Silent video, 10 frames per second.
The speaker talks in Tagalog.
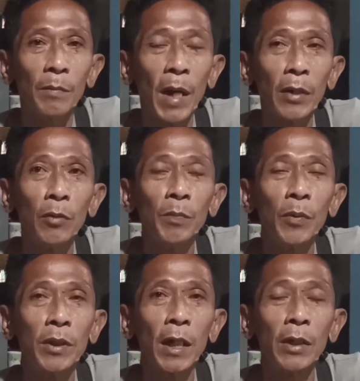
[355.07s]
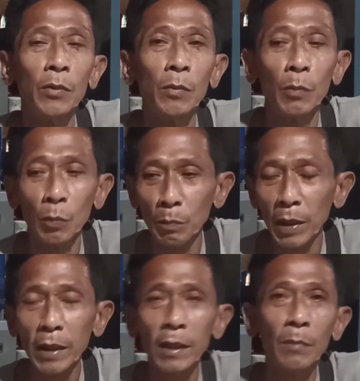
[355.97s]
Malay mo. po sa kayong
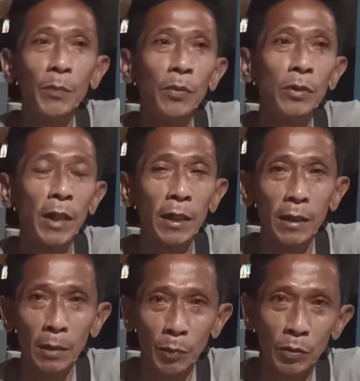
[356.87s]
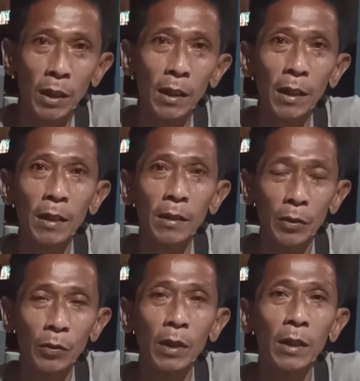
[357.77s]
maliit lang pong sidecar po talaga.
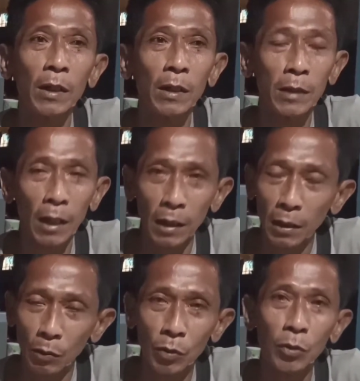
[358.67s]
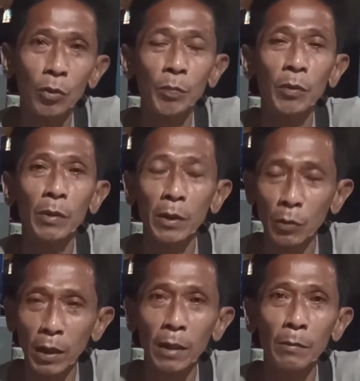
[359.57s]
Yun ang talagang gusto ko po.
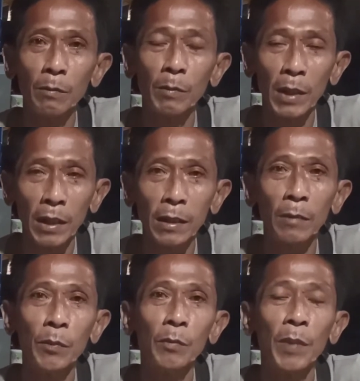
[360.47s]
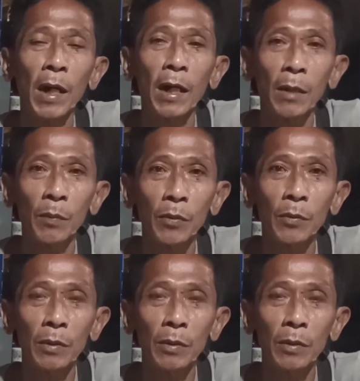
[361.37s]
Yun lang. Maliit lang pong pangarap ko.